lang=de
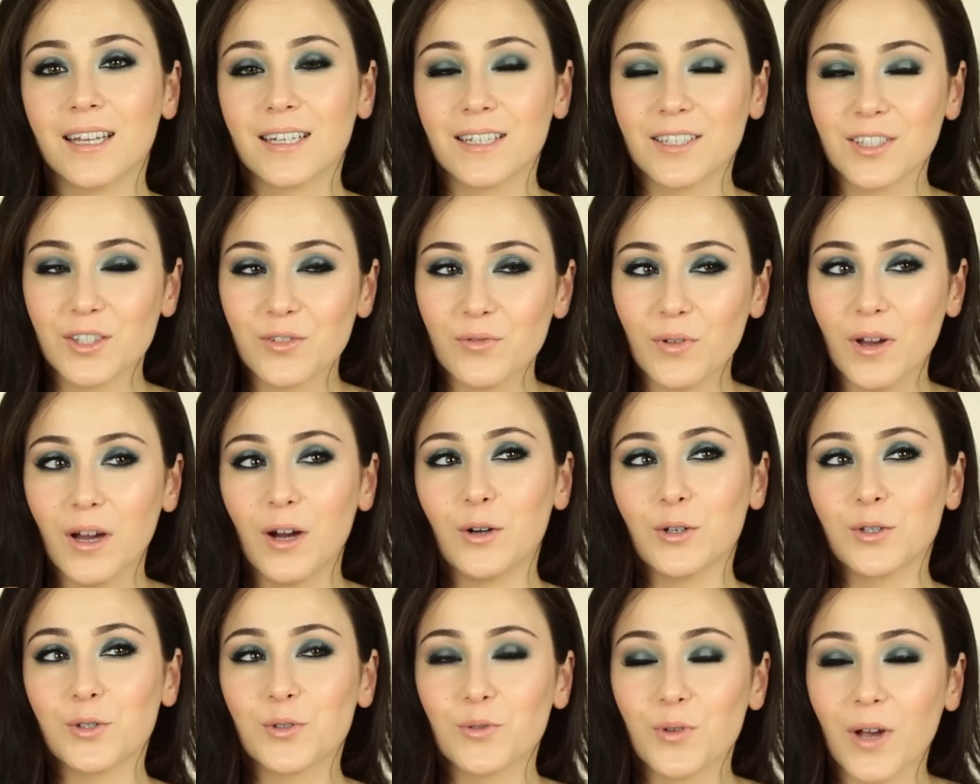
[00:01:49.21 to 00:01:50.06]
Das
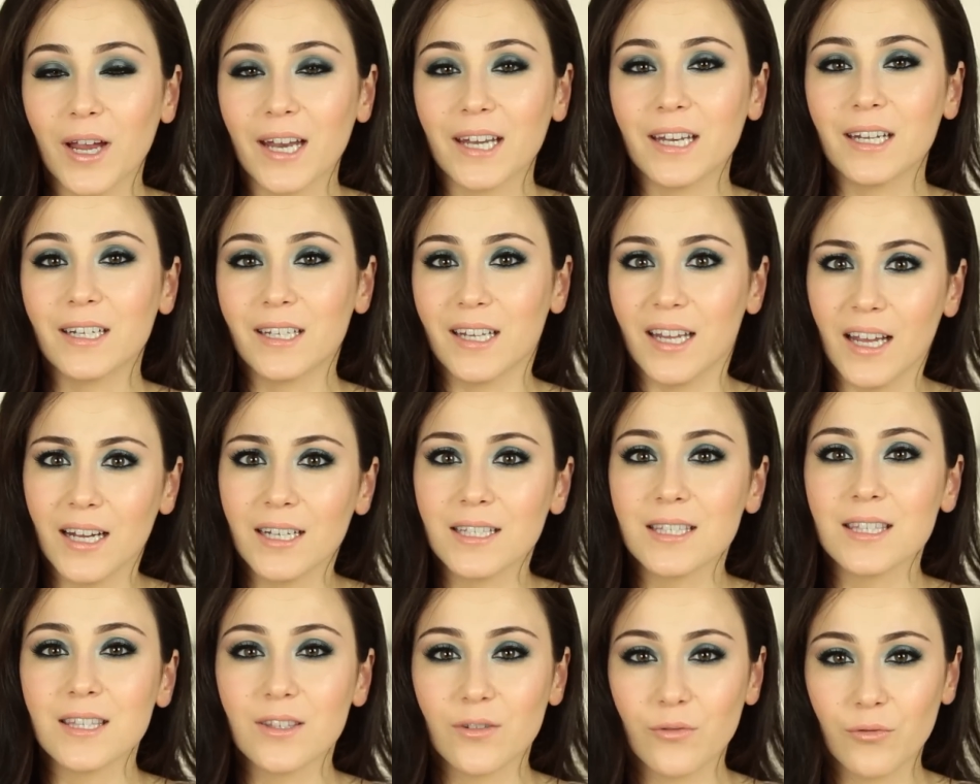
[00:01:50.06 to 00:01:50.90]
war auch so einer der
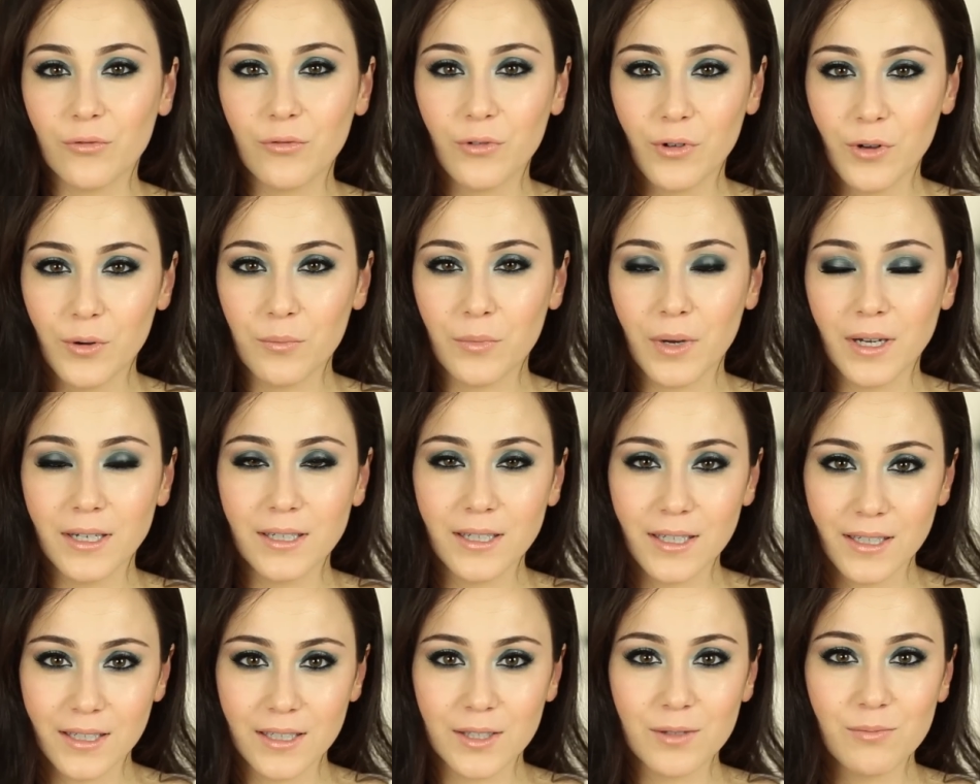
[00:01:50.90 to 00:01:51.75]
ersten Firmen, bei
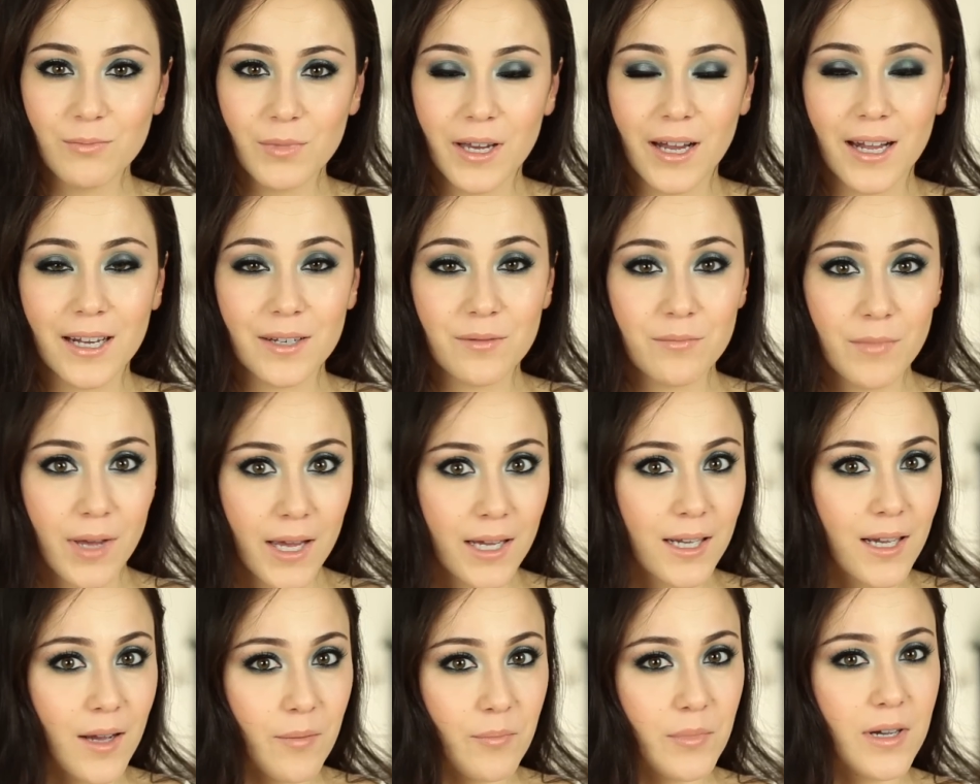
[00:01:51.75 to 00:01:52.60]
denen ich mir halt
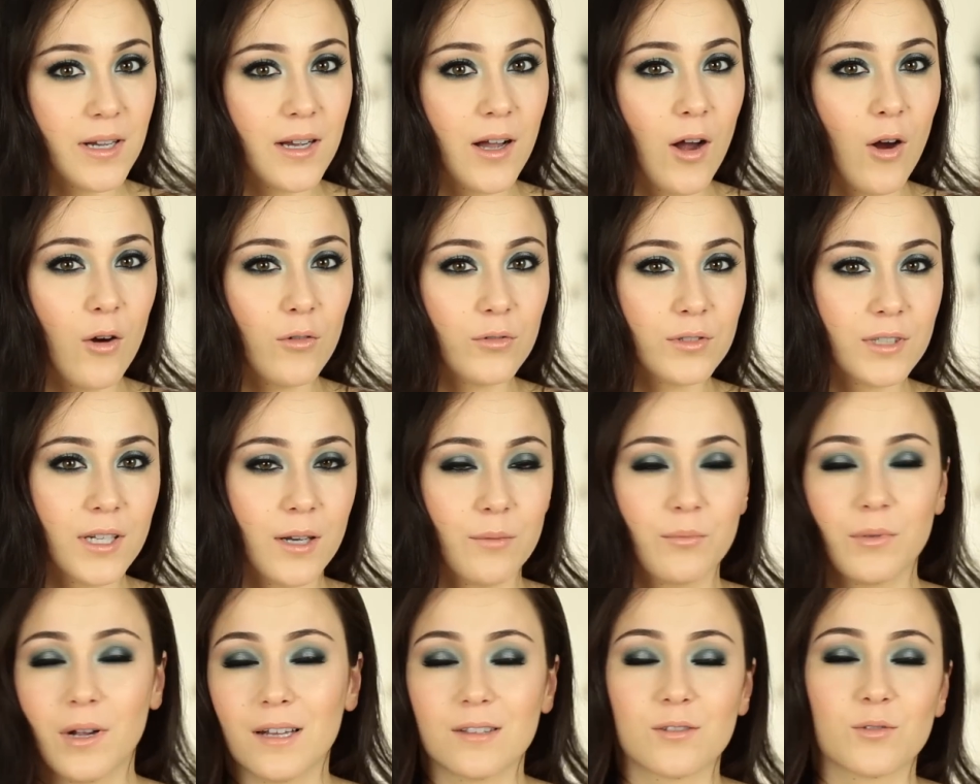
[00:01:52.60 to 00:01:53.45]
Make-up gekauft
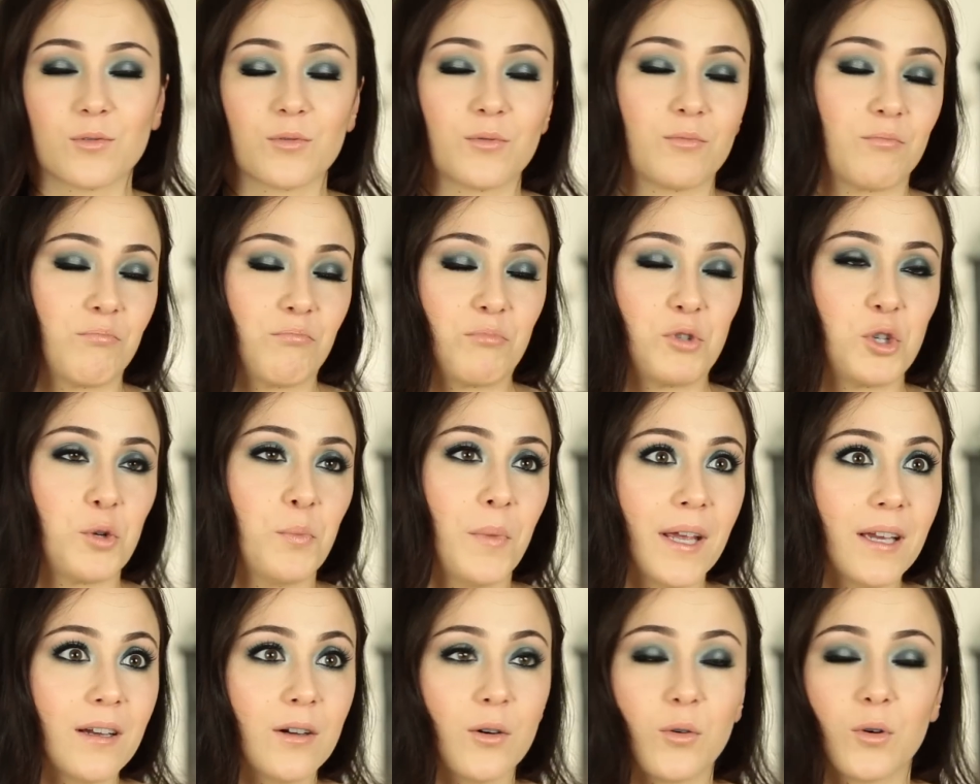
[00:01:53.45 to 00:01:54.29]
habe, also
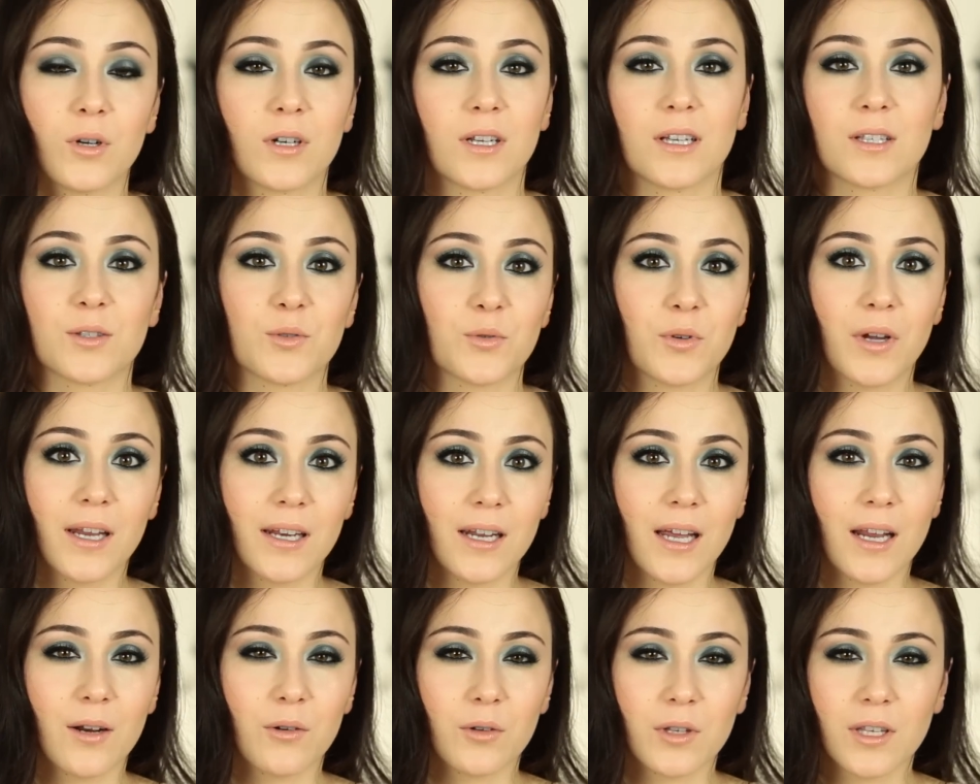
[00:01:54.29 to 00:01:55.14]
Schminke oder so,
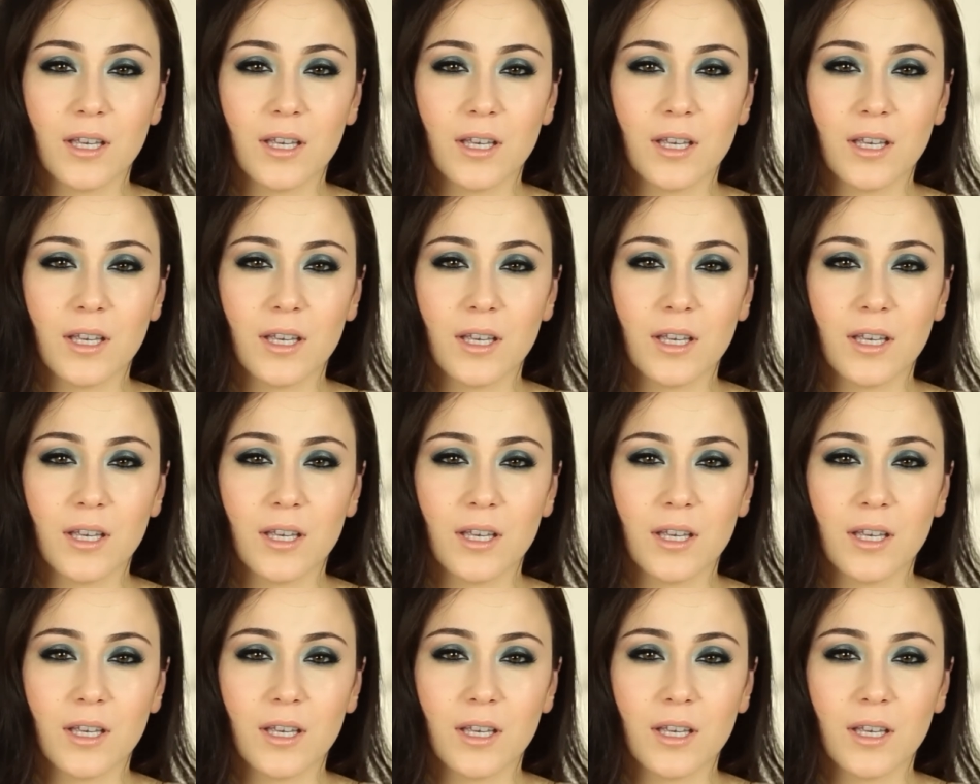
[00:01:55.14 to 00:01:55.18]
keine Ahnung.